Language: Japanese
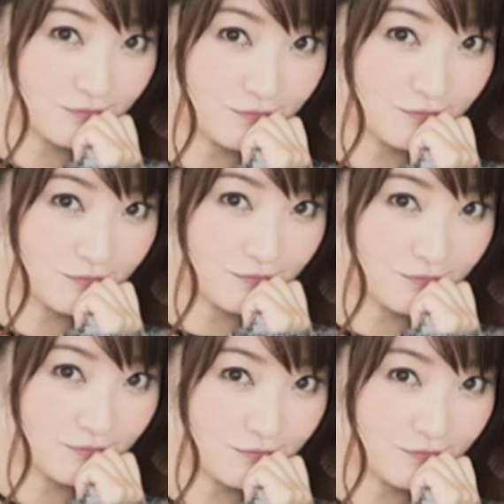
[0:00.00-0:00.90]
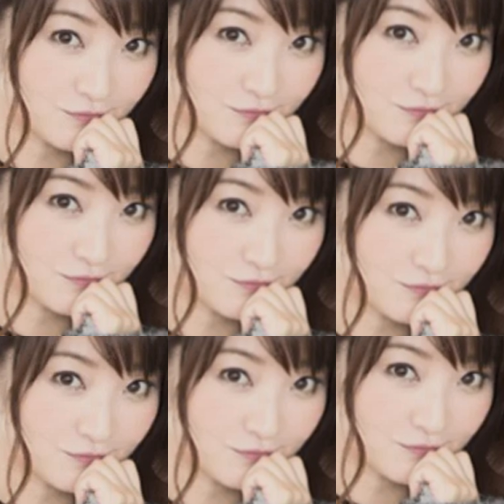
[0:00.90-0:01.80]
そうですね、
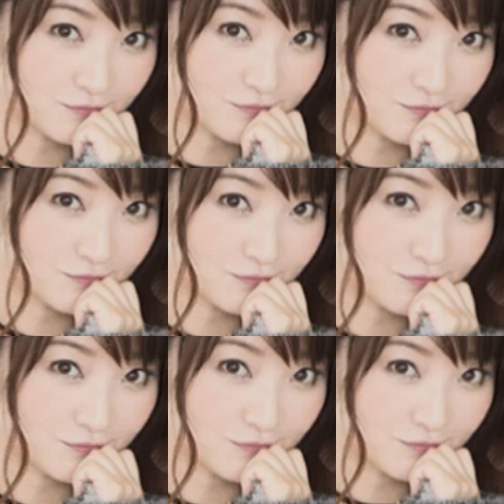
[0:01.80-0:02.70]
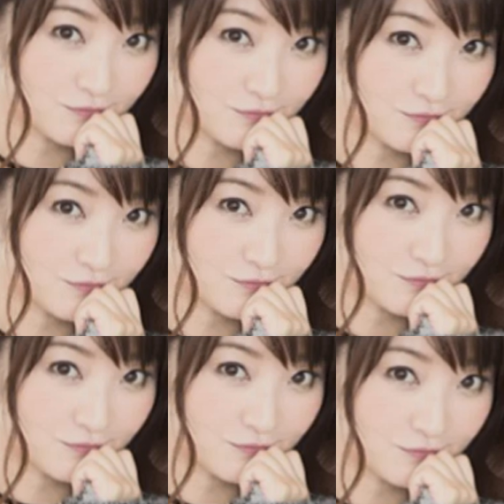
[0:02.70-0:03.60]
うん、いや懐かしそうそんな高
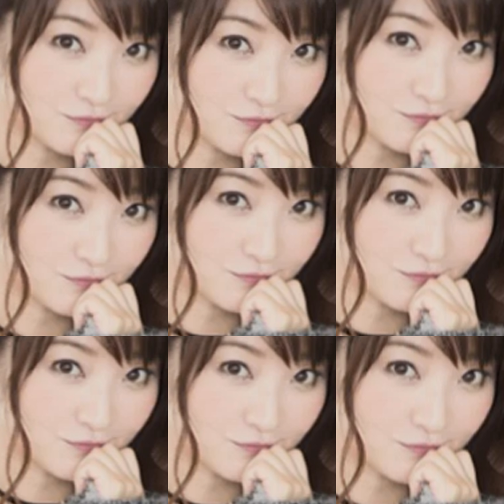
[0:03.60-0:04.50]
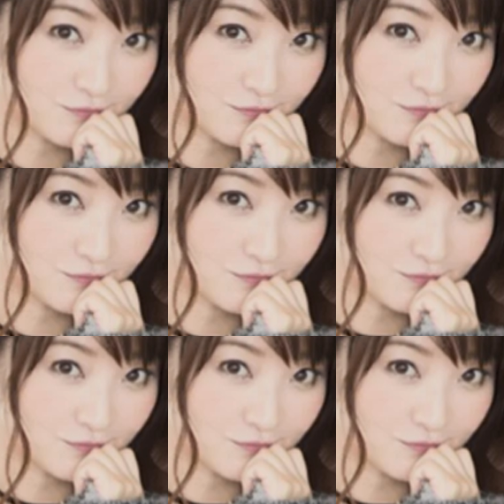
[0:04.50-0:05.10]
かった時代もあったんで、えー、すごい